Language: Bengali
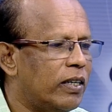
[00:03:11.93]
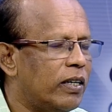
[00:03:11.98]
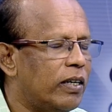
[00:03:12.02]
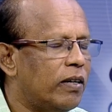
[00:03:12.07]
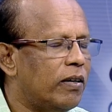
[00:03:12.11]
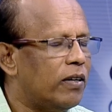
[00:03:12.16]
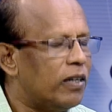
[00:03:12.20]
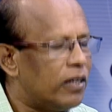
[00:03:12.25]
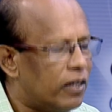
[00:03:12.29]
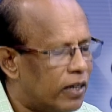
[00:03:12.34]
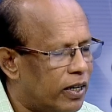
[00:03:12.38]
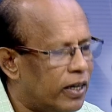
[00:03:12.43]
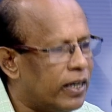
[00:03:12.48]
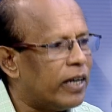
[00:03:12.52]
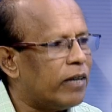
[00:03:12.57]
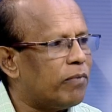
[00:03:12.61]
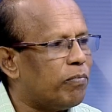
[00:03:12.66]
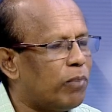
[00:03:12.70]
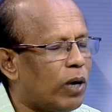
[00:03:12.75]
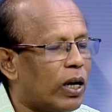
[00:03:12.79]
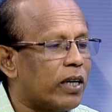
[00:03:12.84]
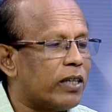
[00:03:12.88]
ক্রিকেট
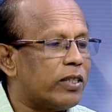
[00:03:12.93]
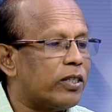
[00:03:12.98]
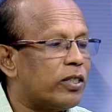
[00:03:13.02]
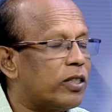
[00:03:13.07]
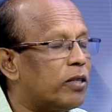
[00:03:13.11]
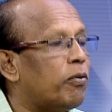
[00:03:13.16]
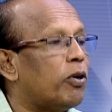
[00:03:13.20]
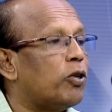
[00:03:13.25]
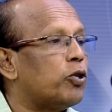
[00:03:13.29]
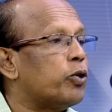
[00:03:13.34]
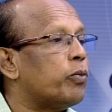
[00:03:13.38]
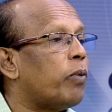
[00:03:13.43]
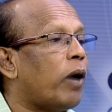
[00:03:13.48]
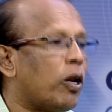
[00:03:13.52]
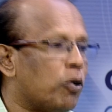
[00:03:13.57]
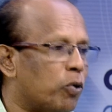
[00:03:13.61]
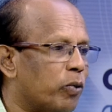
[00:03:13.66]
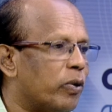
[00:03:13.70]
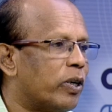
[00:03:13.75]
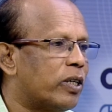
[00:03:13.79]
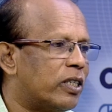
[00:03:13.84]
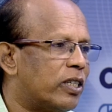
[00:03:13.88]
বাংলাদেশের মানুষ
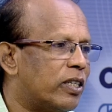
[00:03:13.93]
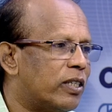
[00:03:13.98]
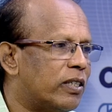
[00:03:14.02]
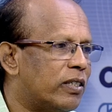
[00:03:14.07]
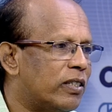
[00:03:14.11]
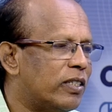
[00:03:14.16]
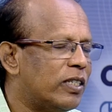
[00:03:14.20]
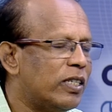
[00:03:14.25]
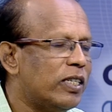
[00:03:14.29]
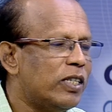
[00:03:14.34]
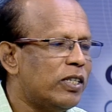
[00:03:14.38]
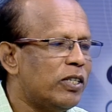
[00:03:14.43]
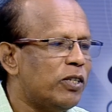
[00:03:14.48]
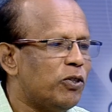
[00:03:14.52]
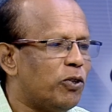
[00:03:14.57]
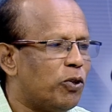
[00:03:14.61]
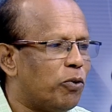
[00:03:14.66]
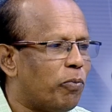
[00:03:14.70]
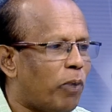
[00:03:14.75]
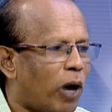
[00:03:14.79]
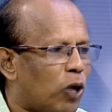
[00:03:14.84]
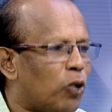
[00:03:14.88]
ভালোবাসে তো
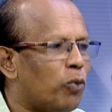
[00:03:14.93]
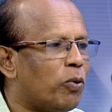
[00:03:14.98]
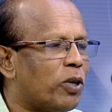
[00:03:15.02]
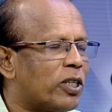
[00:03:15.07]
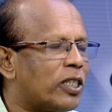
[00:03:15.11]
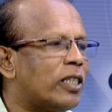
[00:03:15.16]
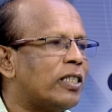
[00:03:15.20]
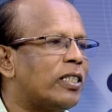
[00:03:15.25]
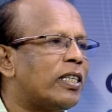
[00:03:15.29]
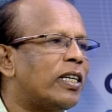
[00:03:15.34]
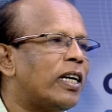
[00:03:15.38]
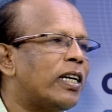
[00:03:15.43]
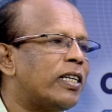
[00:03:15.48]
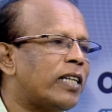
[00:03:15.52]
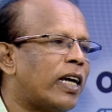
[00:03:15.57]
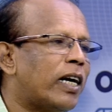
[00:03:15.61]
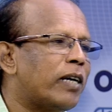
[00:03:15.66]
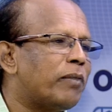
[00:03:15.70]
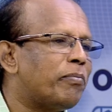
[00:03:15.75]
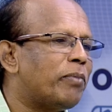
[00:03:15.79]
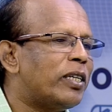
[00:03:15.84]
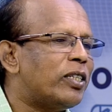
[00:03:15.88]
ভালোবাসা যেখানে থাকবে
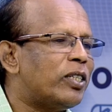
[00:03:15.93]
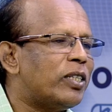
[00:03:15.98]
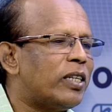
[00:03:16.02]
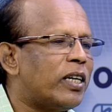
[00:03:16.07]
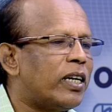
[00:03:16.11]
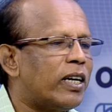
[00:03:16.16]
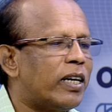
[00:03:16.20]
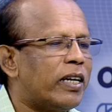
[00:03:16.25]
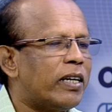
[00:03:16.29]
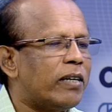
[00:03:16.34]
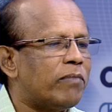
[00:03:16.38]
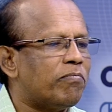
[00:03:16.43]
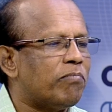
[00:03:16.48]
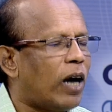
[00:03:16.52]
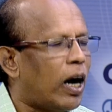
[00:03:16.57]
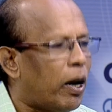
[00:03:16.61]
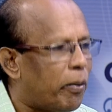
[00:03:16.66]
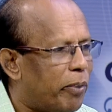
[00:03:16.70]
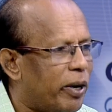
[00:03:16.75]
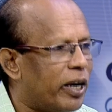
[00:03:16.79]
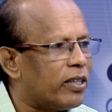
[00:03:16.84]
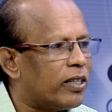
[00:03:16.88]
সেখানে আবেগ
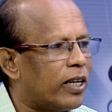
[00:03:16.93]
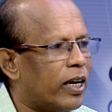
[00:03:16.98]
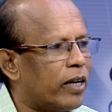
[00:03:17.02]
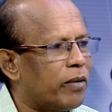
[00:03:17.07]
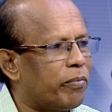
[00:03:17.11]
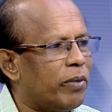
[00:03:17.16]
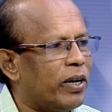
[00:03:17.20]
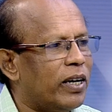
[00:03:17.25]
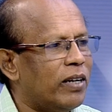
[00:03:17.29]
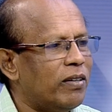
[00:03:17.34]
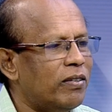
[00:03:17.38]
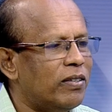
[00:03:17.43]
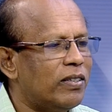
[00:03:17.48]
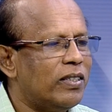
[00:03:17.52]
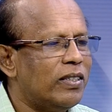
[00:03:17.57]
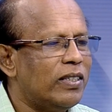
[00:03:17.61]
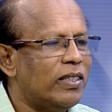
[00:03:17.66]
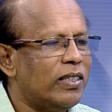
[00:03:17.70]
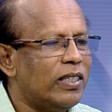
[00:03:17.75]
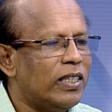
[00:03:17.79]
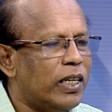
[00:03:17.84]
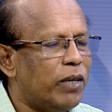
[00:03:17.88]
থাকবে
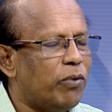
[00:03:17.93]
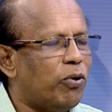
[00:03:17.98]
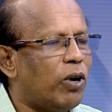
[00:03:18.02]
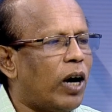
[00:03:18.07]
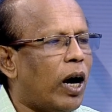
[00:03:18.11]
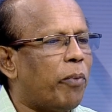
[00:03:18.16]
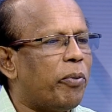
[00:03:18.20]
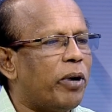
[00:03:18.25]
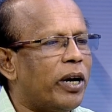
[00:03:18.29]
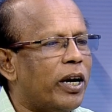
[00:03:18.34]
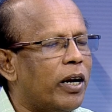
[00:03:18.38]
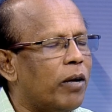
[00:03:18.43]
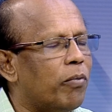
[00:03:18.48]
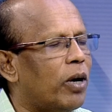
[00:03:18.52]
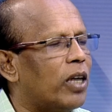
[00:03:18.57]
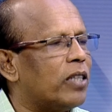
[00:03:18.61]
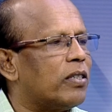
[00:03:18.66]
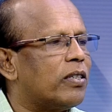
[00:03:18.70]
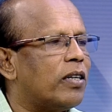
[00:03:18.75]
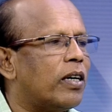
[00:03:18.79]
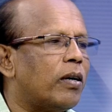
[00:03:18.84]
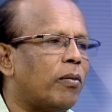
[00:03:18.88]
এবং আবেগের মাত্রাটা
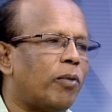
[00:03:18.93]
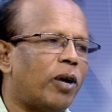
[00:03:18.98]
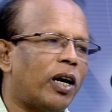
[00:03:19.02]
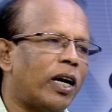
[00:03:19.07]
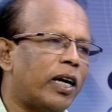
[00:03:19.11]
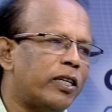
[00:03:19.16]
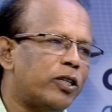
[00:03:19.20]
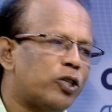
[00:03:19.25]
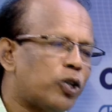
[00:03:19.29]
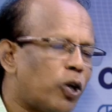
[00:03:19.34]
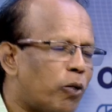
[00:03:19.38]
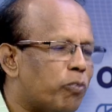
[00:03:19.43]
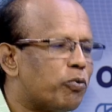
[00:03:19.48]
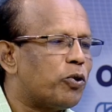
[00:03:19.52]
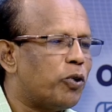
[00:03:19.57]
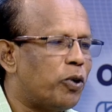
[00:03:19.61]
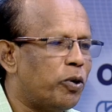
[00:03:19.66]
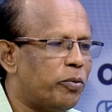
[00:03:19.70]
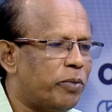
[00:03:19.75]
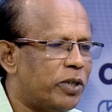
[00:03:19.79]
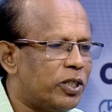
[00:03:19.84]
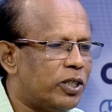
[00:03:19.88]
বাঙালির সবসময়
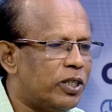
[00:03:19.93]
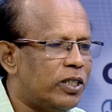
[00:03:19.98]
বেশি